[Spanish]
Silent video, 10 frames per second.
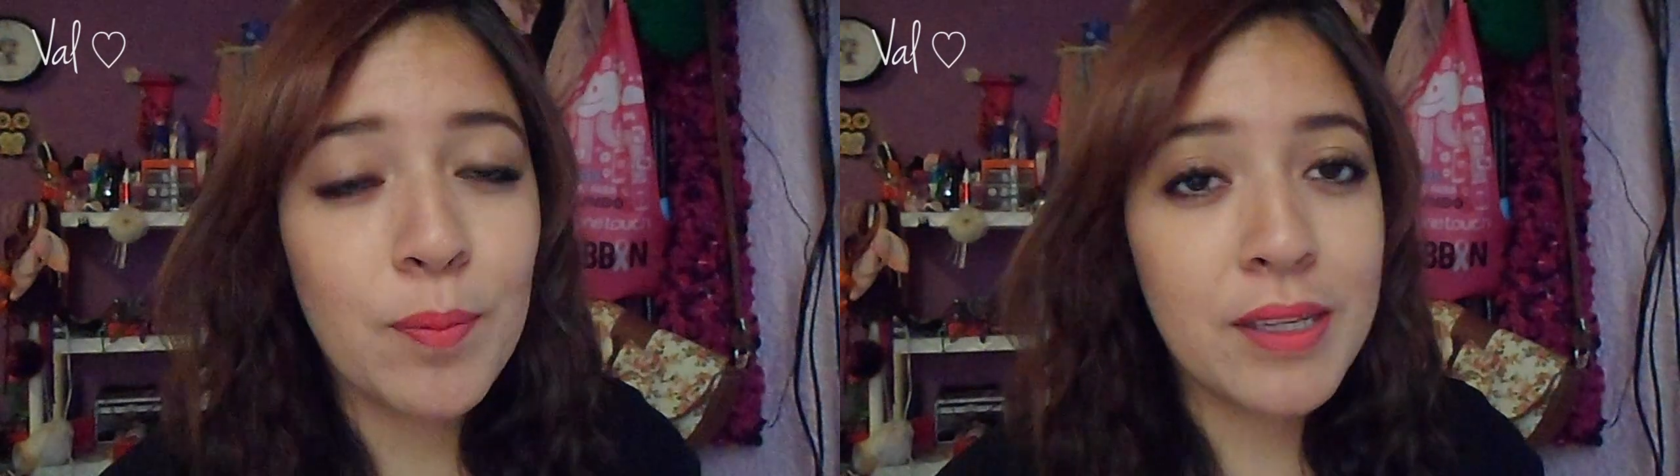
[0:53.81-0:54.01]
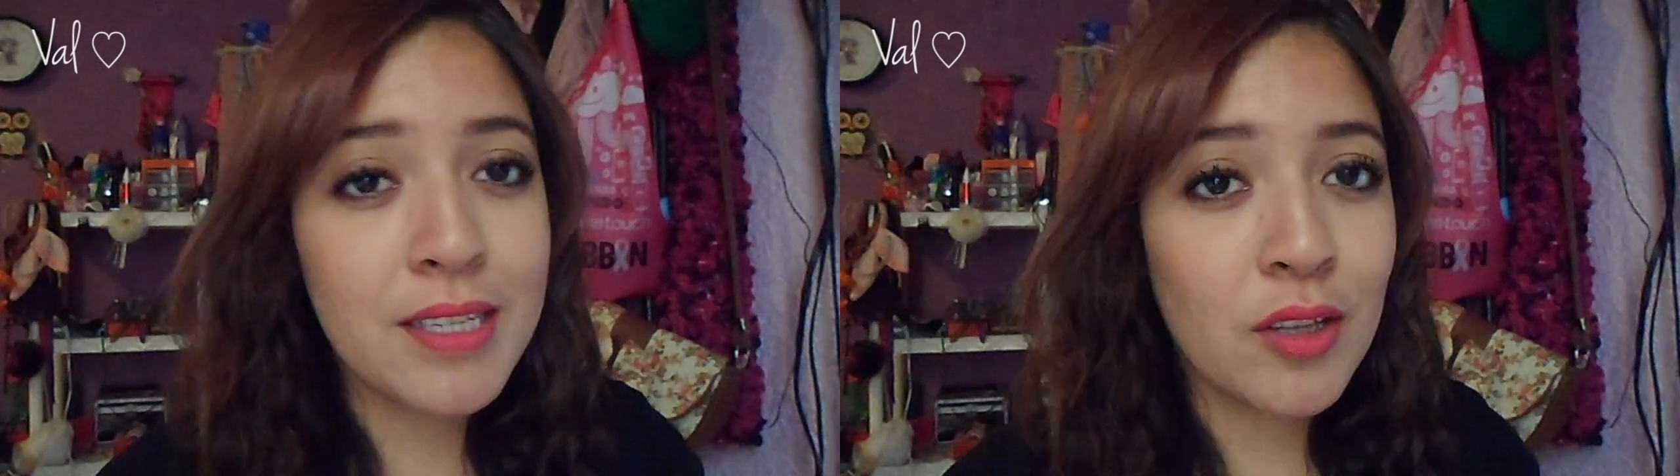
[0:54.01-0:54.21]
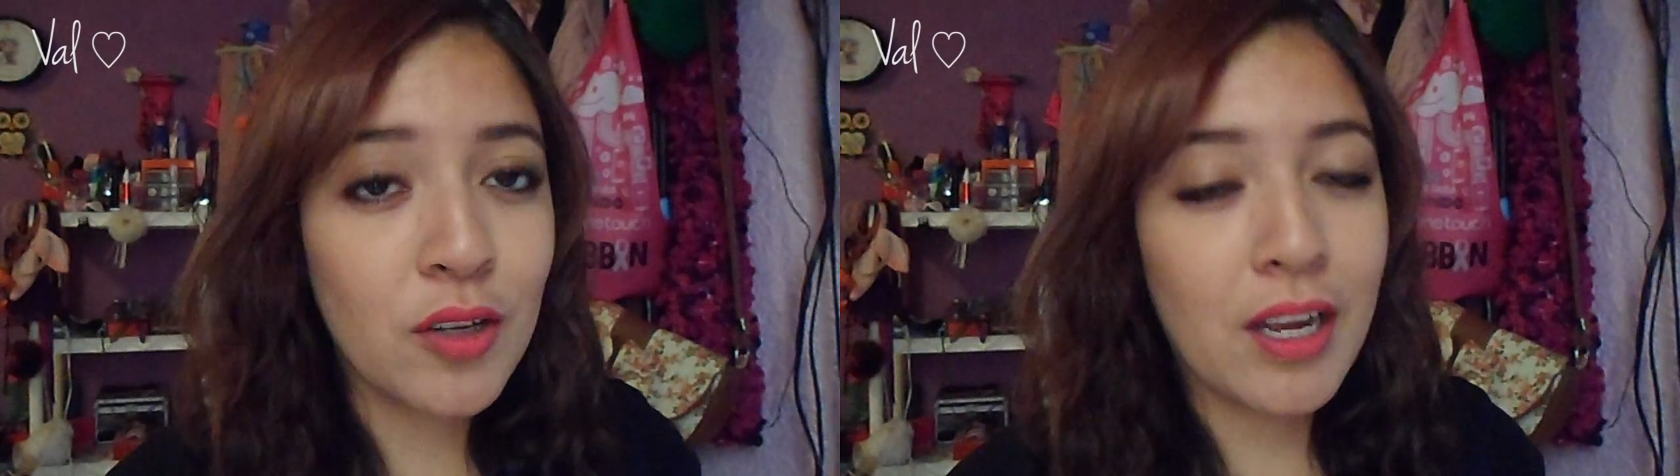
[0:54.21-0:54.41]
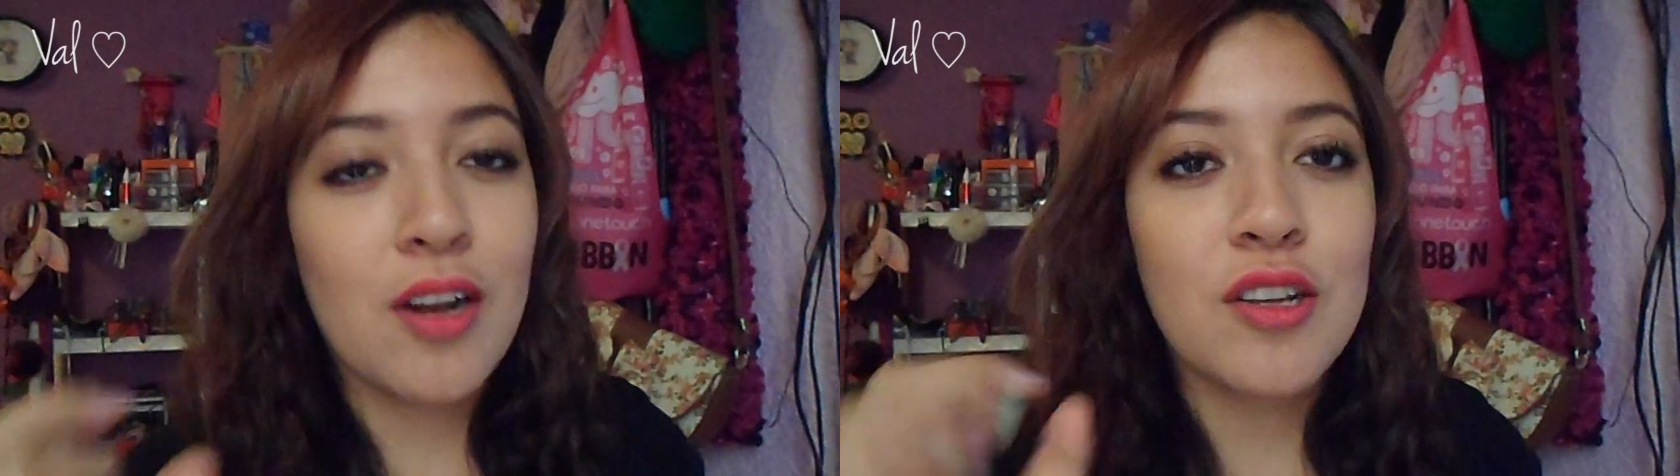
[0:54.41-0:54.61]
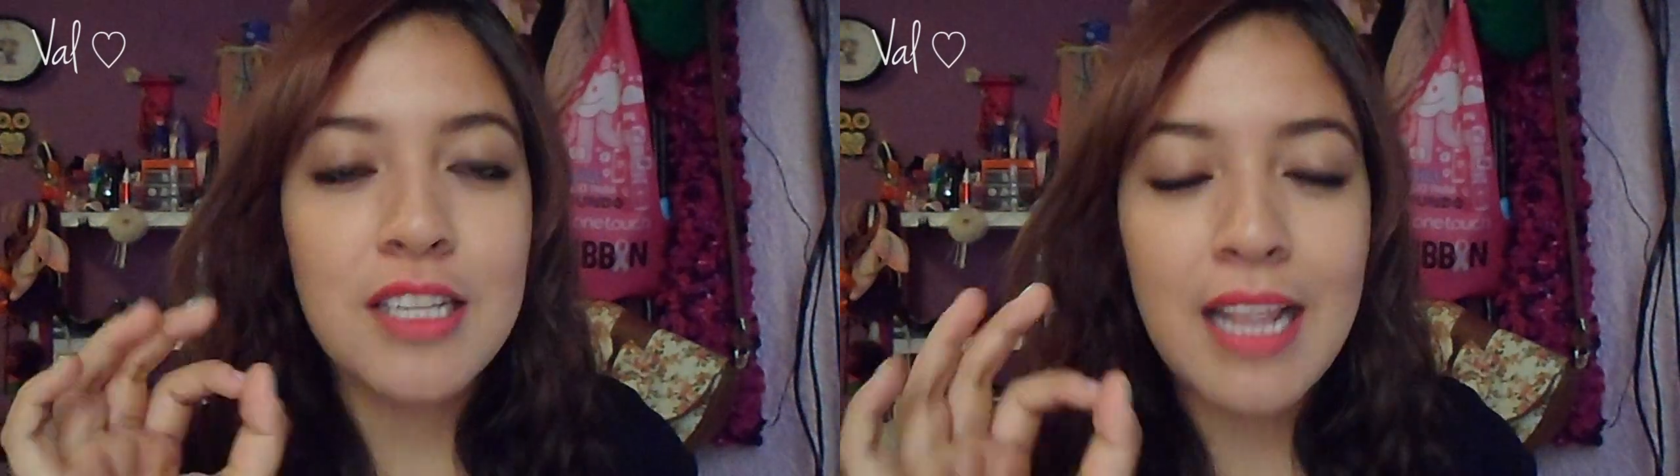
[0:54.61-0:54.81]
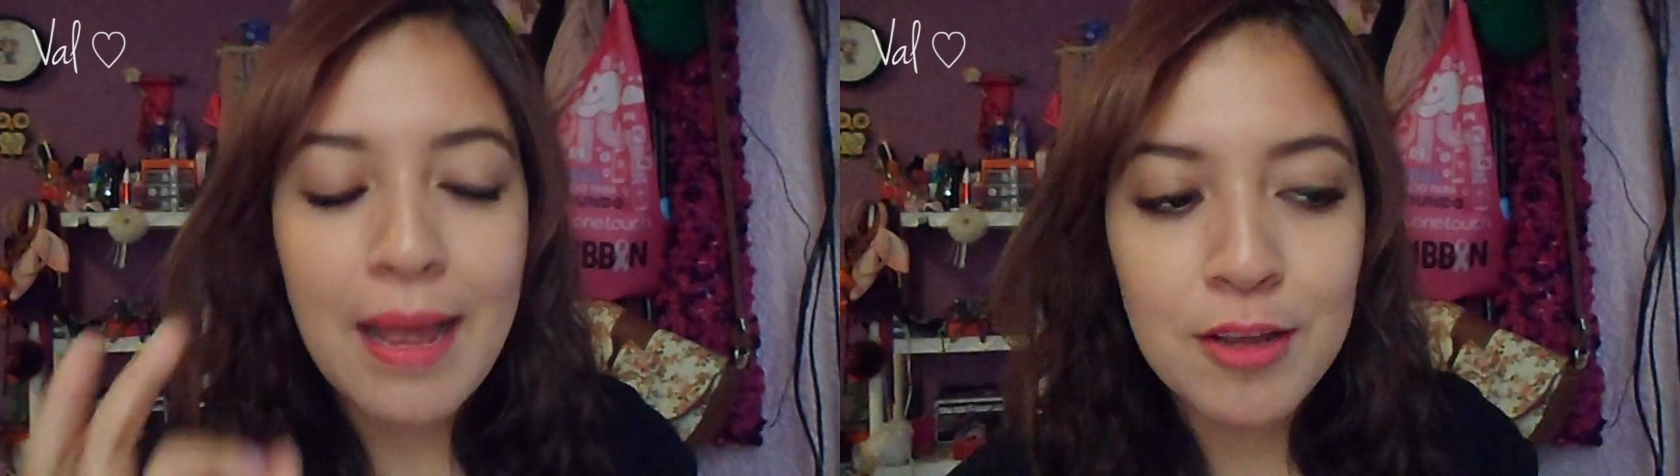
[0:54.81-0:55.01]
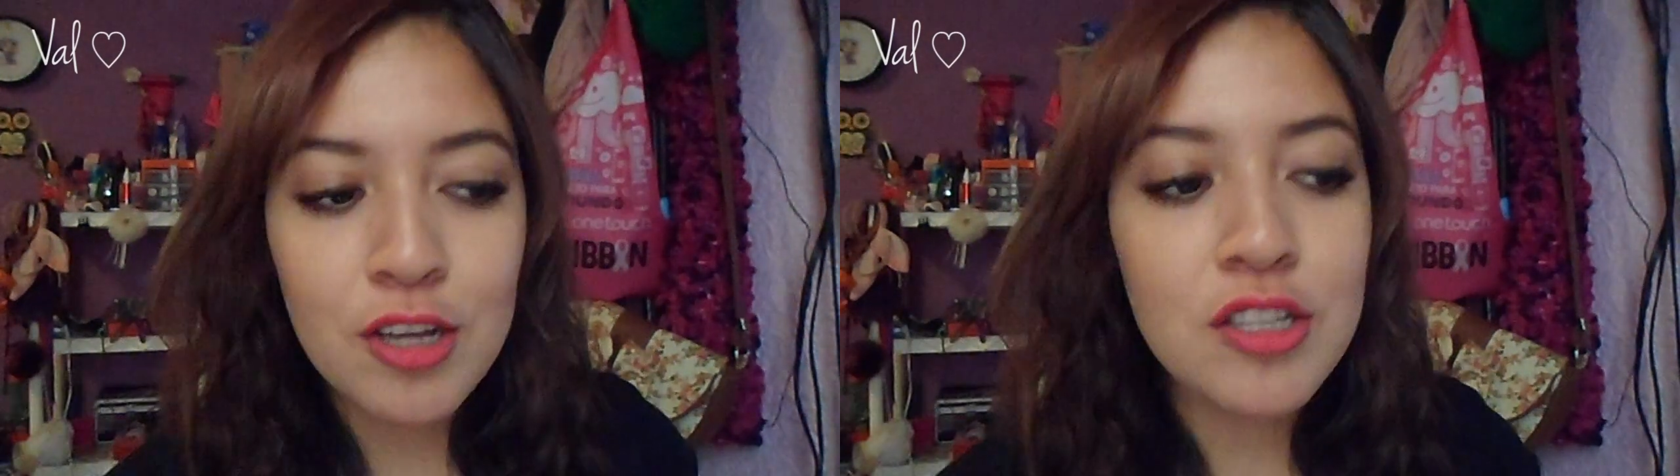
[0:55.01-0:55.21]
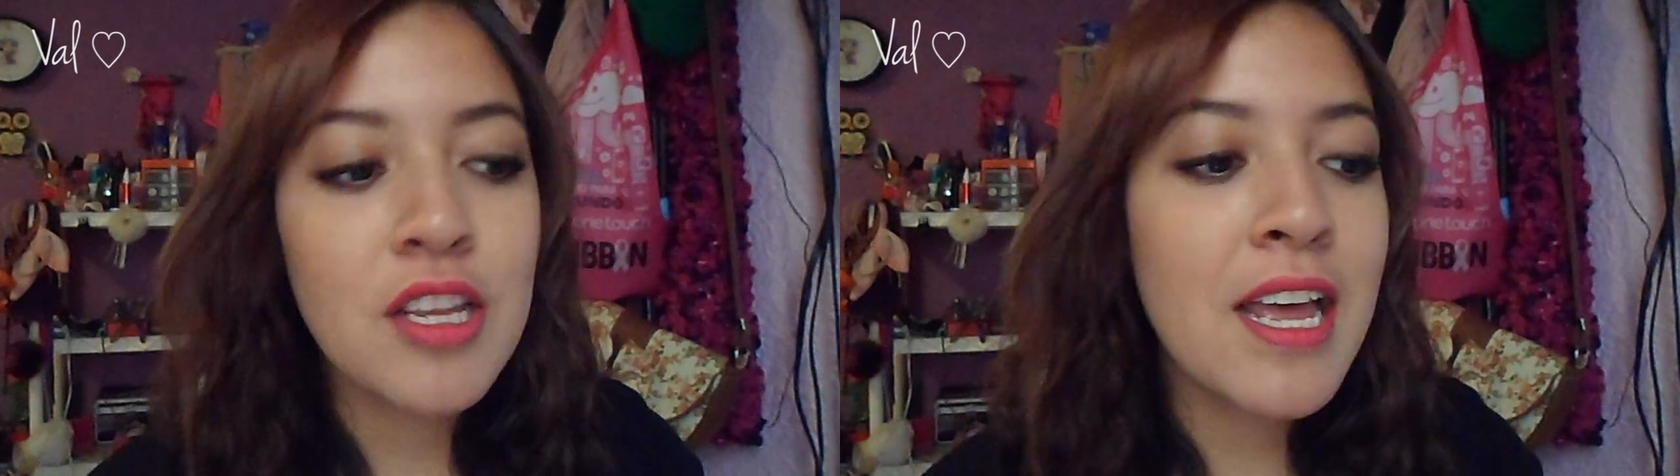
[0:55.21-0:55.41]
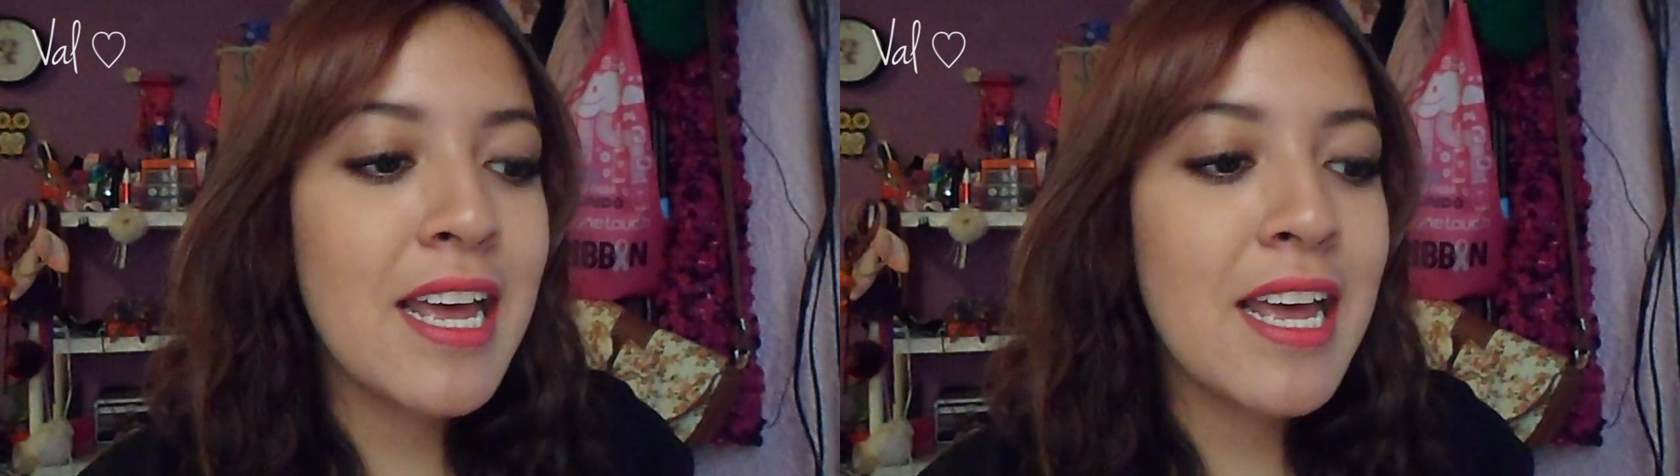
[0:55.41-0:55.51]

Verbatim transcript: pensando que los labios